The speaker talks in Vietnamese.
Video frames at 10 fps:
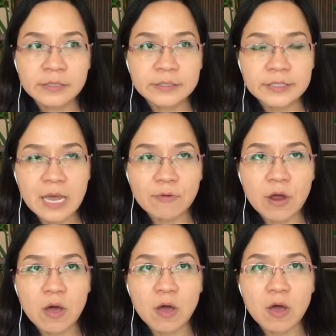sau
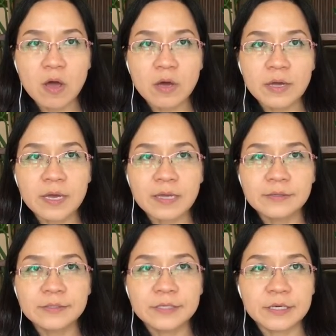đó các
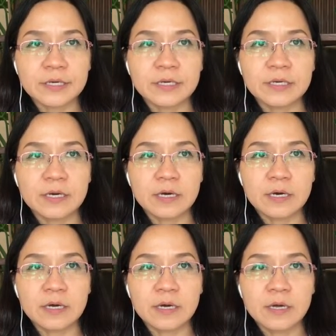anh chị
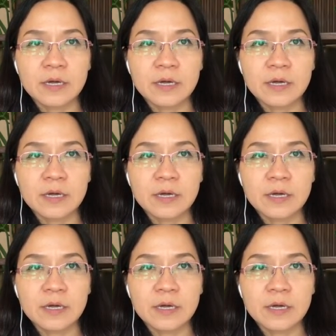ờ,